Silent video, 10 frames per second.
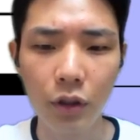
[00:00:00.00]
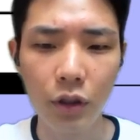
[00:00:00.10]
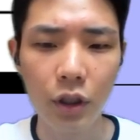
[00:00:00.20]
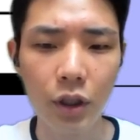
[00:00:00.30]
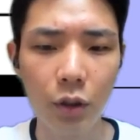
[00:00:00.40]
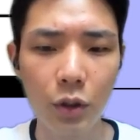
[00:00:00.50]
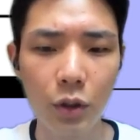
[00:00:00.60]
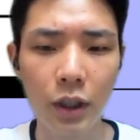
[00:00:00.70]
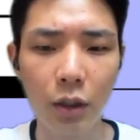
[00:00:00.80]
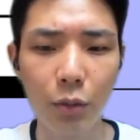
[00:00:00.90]
실제로
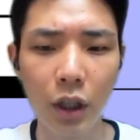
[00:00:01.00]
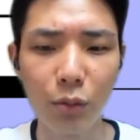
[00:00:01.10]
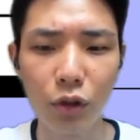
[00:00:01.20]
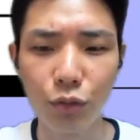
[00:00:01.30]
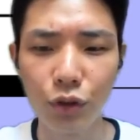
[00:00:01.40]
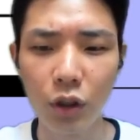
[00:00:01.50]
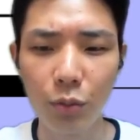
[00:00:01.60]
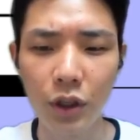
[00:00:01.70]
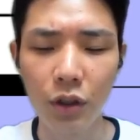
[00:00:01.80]
재대입이 아무런 문제 없이